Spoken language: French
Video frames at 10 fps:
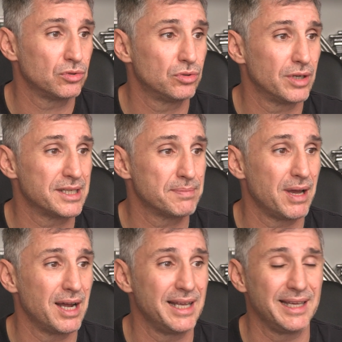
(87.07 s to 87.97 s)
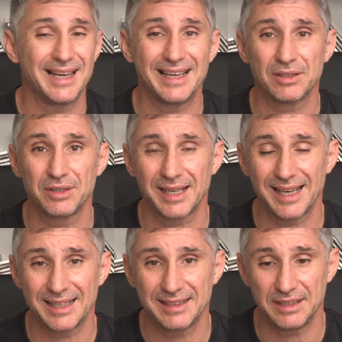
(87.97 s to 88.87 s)
te laisses pas aller et à être
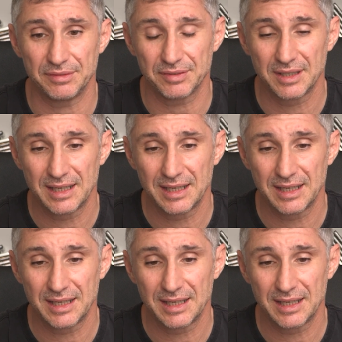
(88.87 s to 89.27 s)
créatif.